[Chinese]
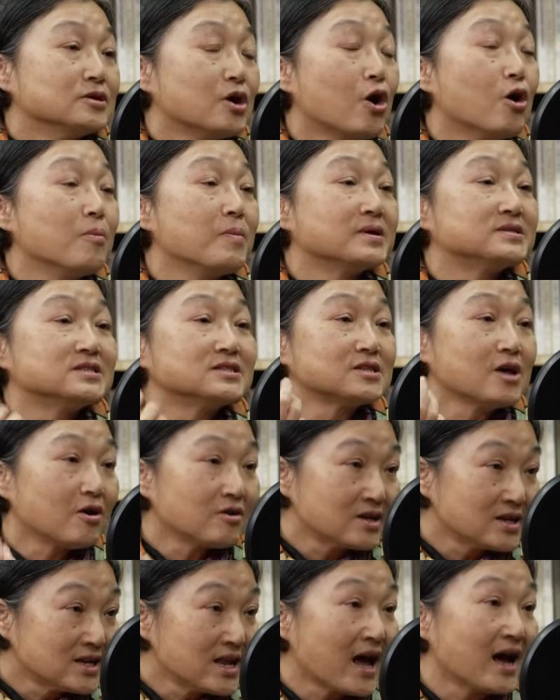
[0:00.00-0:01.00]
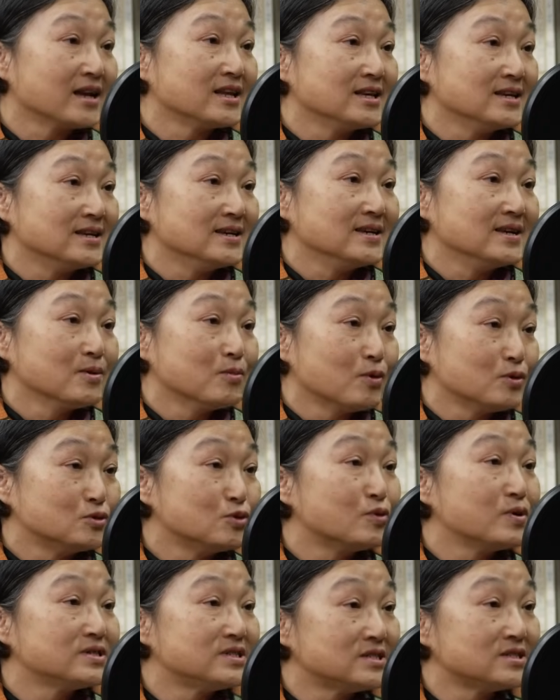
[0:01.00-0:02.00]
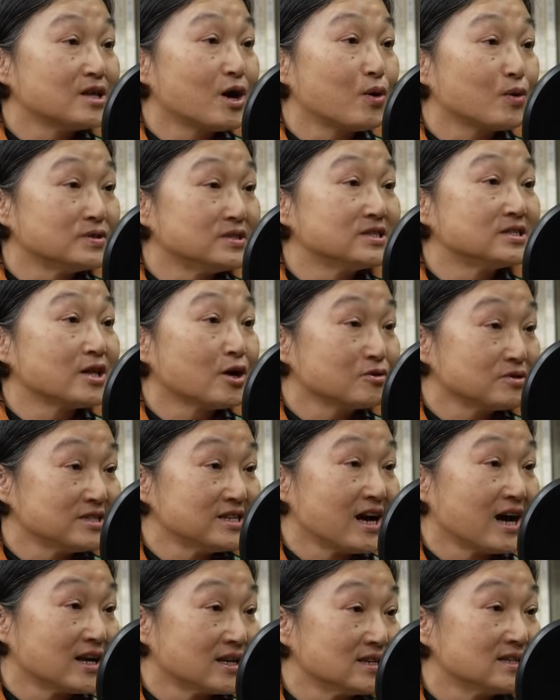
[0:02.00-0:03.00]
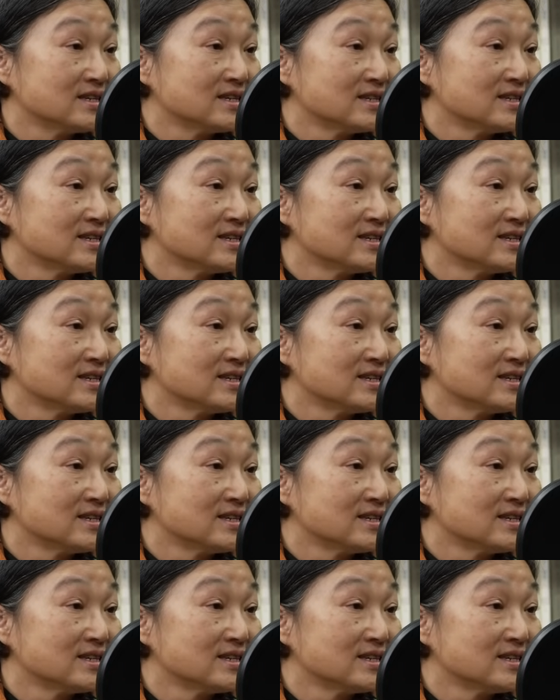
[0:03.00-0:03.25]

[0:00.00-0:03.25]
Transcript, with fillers: 然后每次到了那里。我就会知道我已经到家了，